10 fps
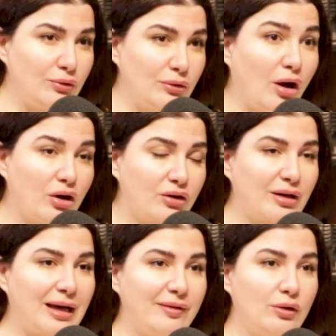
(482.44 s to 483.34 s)
de,
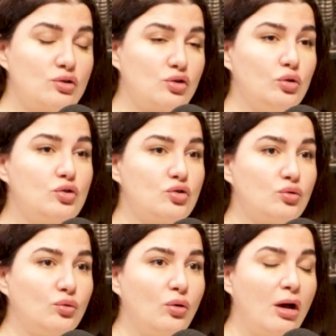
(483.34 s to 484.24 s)
l'encre avec une
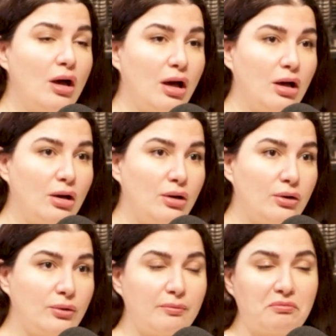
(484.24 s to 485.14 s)
solution
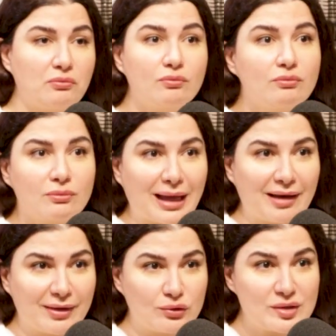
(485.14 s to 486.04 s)
euh,
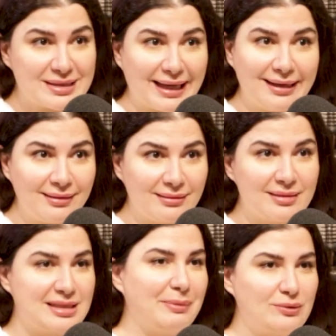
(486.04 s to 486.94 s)
avec du sel
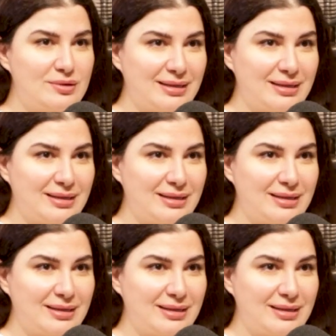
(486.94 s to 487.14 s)
c'est pas du